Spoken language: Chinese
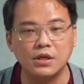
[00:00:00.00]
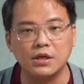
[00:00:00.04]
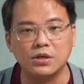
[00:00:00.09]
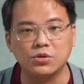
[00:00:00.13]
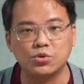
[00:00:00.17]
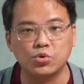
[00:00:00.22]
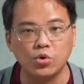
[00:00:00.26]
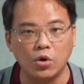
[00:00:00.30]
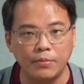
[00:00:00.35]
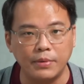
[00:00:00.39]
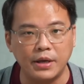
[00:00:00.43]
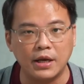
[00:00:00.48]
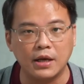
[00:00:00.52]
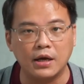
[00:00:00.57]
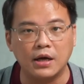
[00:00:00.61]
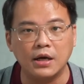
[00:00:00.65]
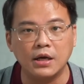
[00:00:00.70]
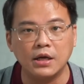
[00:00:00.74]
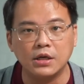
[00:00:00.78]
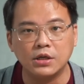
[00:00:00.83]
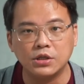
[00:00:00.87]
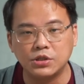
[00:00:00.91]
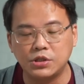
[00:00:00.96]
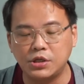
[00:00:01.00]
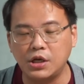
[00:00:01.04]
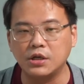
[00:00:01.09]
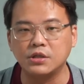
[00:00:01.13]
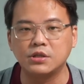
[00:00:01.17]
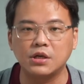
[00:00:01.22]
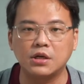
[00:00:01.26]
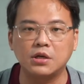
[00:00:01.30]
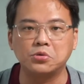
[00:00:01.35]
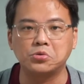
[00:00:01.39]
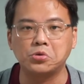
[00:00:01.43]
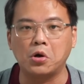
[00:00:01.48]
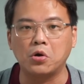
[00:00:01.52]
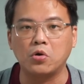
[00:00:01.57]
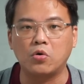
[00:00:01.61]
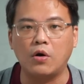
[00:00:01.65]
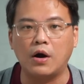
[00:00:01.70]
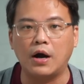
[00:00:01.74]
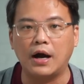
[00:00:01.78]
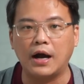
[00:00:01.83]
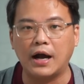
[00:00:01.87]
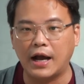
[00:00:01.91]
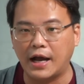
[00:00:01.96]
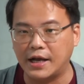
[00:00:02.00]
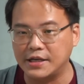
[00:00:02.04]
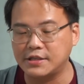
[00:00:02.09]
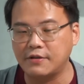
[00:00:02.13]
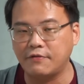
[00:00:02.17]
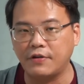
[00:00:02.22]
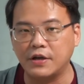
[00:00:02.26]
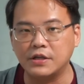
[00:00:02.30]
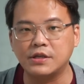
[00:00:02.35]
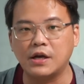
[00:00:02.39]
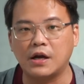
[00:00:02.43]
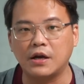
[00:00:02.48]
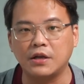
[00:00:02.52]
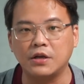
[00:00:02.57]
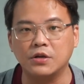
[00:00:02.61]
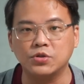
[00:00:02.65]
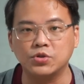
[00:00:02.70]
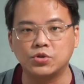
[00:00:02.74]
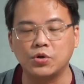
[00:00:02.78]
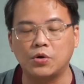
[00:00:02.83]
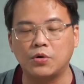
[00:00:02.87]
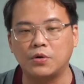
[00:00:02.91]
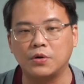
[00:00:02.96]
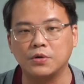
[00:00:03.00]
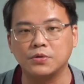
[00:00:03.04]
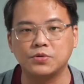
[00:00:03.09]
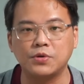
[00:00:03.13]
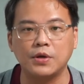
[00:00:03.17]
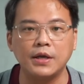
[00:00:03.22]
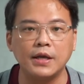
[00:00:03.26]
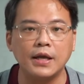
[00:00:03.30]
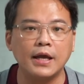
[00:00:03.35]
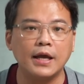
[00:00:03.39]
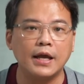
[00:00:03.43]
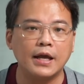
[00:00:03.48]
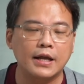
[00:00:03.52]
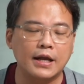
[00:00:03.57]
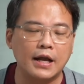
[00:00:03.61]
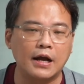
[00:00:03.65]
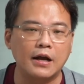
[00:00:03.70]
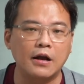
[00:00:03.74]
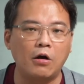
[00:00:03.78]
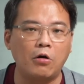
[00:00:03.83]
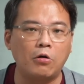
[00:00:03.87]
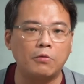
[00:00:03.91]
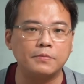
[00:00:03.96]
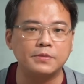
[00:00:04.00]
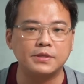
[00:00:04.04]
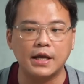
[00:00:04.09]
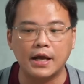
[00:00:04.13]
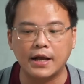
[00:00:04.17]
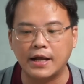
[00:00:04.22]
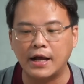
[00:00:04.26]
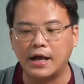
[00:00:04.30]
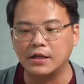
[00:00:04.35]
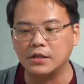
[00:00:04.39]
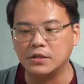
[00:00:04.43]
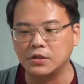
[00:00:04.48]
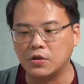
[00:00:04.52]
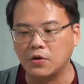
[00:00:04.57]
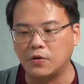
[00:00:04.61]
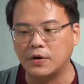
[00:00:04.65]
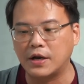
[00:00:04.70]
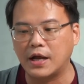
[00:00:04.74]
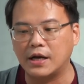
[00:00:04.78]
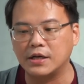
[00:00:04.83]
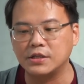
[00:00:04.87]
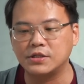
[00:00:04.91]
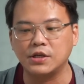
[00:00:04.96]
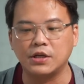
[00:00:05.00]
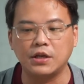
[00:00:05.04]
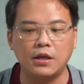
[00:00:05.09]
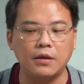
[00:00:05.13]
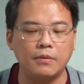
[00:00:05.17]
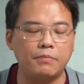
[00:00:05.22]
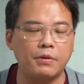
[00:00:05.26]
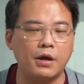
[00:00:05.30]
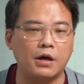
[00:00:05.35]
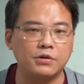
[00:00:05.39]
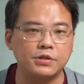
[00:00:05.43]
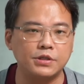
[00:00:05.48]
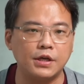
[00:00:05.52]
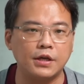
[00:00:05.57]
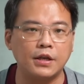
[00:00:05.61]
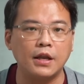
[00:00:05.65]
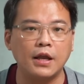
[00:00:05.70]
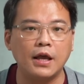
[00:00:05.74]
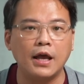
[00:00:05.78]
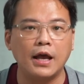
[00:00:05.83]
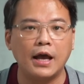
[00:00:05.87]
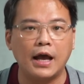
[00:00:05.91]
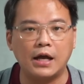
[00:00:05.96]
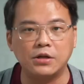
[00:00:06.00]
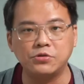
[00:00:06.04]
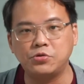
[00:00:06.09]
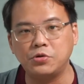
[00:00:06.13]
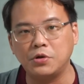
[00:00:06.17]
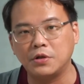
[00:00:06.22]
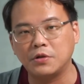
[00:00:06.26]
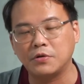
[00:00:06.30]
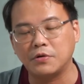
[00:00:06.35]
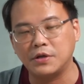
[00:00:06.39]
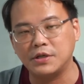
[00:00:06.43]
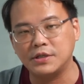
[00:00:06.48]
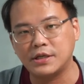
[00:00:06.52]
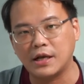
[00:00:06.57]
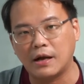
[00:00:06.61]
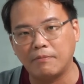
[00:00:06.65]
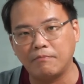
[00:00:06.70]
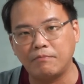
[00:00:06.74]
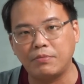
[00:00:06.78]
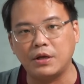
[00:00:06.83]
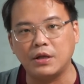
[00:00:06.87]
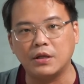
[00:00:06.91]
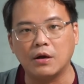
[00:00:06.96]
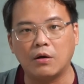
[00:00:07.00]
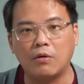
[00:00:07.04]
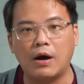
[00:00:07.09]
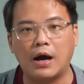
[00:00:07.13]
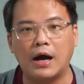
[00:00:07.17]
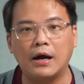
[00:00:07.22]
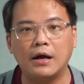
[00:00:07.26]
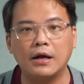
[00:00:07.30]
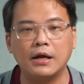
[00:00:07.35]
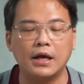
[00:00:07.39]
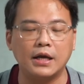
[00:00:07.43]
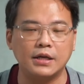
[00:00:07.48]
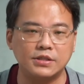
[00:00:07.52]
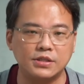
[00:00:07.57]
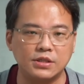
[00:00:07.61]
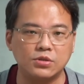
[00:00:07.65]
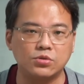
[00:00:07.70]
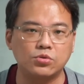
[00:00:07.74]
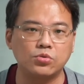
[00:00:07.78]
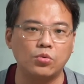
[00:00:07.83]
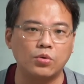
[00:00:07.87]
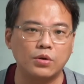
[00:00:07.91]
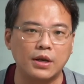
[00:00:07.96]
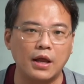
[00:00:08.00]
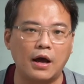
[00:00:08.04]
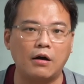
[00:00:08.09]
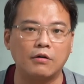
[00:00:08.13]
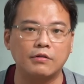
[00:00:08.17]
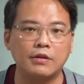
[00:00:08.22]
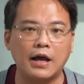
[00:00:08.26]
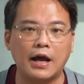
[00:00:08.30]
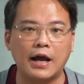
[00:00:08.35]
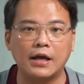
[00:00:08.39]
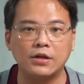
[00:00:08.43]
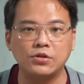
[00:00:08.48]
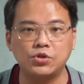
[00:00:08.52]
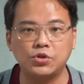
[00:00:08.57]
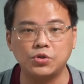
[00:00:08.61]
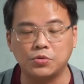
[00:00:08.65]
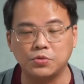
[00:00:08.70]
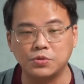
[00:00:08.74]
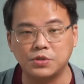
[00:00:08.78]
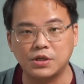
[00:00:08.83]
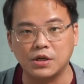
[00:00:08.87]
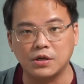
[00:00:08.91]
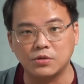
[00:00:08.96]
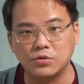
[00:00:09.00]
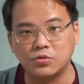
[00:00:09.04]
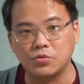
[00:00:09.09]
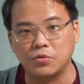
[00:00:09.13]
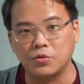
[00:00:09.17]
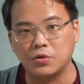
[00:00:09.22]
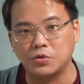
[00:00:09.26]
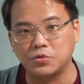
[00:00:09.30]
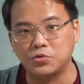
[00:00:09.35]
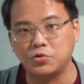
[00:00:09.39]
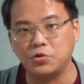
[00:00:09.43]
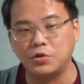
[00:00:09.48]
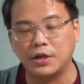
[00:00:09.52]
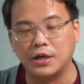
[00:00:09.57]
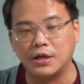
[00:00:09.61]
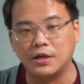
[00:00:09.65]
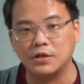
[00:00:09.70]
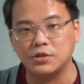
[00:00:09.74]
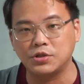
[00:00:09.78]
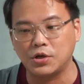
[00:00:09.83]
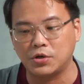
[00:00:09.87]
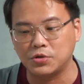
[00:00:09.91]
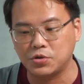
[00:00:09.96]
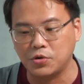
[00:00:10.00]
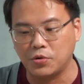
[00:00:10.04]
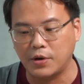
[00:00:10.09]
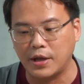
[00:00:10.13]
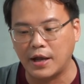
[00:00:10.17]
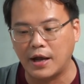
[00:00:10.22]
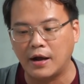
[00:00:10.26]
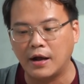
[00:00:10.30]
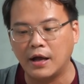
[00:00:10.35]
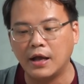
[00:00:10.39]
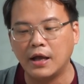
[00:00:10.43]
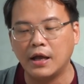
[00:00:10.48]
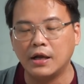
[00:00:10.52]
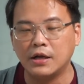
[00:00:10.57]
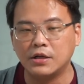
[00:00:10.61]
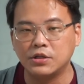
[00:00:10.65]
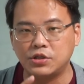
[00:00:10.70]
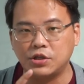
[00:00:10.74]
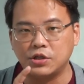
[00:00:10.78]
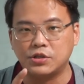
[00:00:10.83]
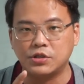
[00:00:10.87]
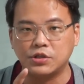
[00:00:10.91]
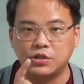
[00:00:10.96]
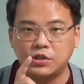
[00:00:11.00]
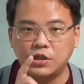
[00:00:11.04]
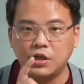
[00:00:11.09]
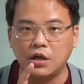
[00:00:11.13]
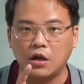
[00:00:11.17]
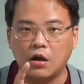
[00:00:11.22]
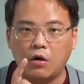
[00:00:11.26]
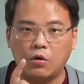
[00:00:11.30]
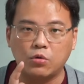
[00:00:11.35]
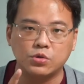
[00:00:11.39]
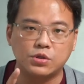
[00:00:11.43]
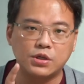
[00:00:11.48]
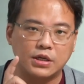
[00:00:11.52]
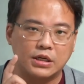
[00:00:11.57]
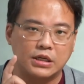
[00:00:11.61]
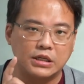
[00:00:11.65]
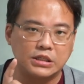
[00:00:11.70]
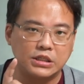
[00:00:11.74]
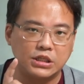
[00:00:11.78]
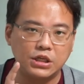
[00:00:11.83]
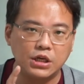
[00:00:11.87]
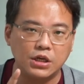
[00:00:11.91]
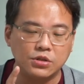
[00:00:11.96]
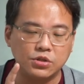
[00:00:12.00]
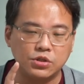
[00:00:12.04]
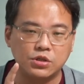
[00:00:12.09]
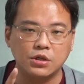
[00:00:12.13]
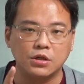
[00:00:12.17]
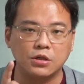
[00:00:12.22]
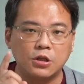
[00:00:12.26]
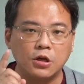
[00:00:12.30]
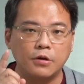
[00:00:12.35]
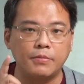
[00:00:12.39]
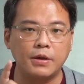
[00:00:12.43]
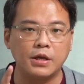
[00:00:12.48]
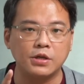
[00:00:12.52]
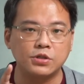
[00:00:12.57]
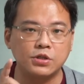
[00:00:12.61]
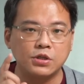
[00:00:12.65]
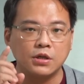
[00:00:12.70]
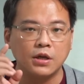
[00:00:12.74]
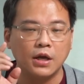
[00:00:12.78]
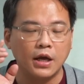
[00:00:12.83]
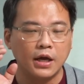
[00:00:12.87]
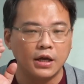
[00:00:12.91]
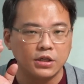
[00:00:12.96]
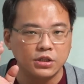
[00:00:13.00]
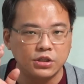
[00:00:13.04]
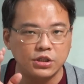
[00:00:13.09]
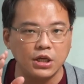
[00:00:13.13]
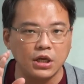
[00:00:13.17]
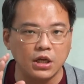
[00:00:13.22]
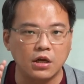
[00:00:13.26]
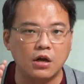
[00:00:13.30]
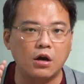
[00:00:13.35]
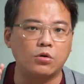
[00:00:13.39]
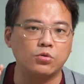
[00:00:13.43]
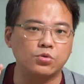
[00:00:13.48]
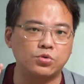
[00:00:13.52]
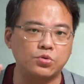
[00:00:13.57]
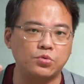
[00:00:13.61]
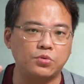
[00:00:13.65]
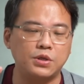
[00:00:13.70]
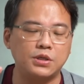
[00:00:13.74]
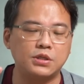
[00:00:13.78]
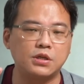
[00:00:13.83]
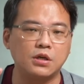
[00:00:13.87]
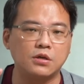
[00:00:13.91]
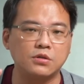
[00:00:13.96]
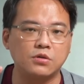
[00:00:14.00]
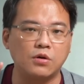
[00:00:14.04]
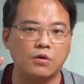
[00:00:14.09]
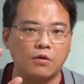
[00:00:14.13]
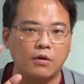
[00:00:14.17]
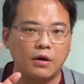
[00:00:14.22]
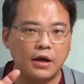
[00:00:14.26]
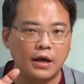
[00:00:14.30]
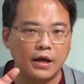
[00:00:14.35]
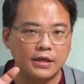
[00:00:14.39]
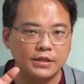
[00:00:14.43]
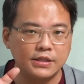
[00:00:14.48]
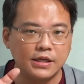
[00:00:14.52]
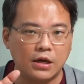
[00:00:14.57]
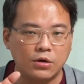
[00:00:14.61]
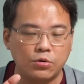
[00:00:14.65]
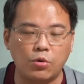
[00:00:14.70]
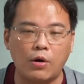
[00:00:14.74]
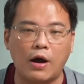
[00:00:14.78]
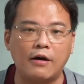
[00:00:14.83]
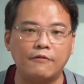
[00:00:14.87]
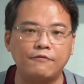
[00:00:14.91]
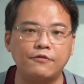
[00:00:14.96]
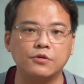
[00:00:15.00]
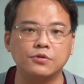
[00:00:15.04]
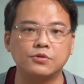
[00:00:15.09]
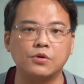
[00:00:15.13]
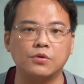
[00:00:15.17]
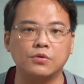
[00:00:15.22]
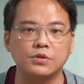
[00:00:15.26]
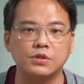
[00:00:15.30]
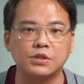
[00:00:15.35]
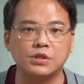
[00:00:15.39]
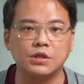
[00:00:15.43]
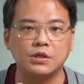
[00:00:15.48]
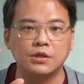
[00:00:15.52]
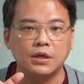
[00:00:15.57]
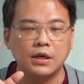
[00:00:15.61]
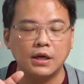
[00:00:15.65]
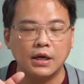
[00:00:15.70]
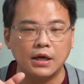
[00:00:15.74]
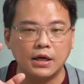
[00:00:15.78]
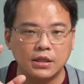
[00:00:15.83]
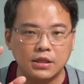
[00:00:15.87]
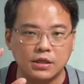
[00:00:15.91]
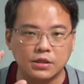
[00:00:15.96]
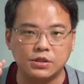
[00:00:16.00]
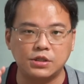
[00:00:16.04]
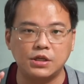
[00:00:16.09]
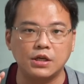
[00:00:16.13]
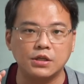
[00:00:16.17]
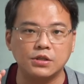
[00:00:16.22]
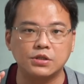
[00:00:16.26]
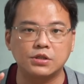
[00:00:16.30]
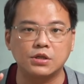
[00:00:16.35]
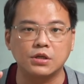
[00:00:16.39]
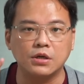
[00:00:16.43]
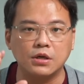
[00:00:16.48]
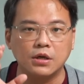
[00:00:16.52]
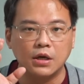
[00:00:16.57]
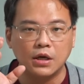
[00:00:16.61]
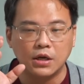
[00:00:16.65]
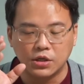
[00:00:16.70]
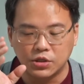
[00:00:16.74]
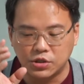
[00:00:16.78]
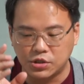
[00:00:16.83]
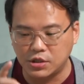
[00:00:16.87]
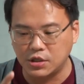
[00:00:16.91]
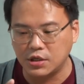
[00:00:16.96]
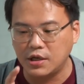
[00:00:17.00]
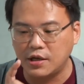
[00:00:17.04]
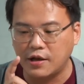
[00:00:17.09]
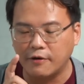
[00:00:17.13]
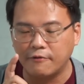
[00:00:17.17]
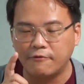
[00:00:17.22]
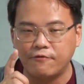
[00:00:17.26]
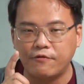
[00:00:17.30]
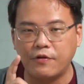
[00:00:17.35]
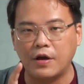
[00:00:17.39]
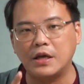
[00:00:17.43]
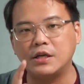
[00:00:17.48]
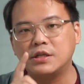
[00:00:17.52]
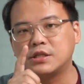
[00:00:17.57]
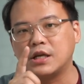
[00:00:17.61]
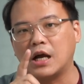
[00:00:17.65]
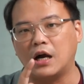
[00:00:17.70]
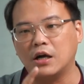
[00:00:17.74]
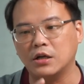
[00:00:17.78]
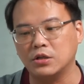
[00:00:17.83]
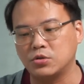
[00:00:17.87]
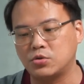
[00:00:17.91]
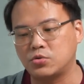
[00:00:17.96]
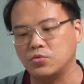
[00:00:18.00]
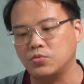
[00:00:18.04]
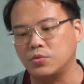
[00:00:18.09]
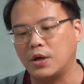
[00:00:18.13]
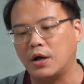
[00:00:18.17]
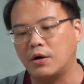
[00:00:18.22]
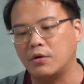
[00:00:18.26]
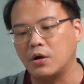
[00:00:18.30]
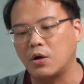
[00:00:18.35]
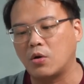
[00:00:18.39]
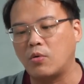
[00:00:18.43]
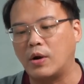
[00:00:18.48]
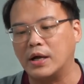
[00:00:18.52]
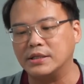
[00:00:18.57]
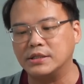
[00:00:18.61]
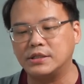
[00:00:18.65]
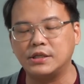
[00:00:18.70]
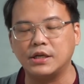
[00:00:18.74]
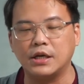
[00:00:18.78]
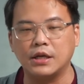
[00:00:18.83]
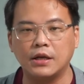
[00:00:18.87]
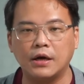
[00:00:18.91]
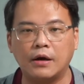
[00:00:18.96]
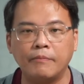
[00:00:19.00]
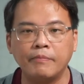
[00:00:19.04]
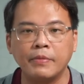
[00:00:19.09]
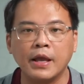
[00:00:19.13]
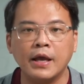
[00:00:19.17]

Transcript: 也说明了。欠车的状况还是非常严重哦，所以刚刚我们在看头 a 的整体表现和去年同期相比的话，哎，只做到大概九成左右。去年的销售量，其实进口车的欠车，特别是进口主力车种，像 r f v e r 这种车的欠车，是一个非常主要的关键啊。